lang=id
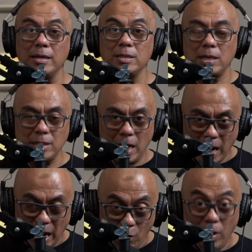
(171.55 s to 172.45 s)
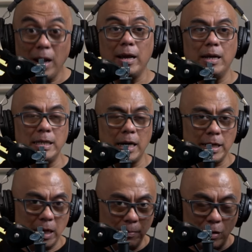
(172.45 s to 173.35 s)
sejak awal ya dari
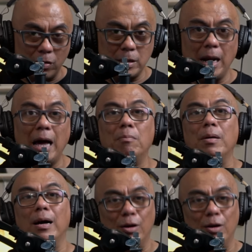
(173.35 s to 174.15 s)
zaman Orde Lama,